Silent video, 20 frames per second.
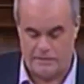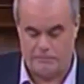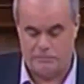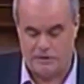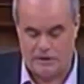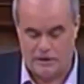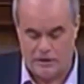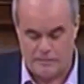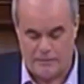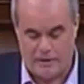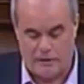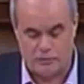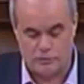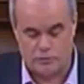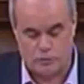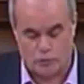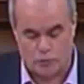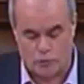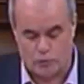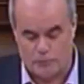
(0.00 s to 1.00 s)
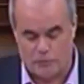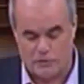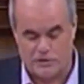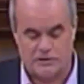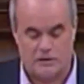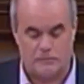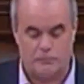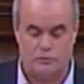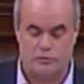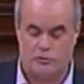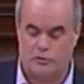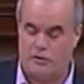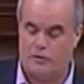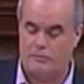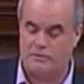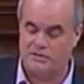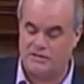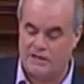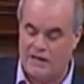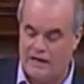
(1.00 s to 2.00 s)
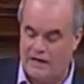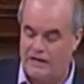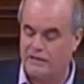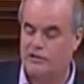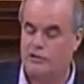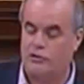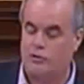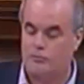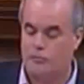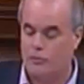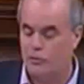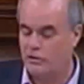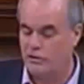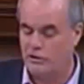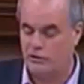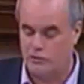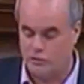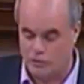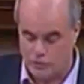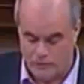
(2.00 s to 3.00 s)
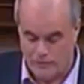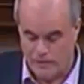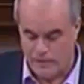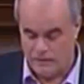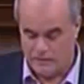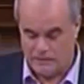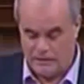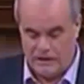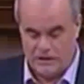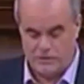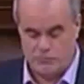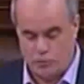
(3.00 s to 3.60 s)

inaceptable para nuestro grupo desde el punto de vista ético-político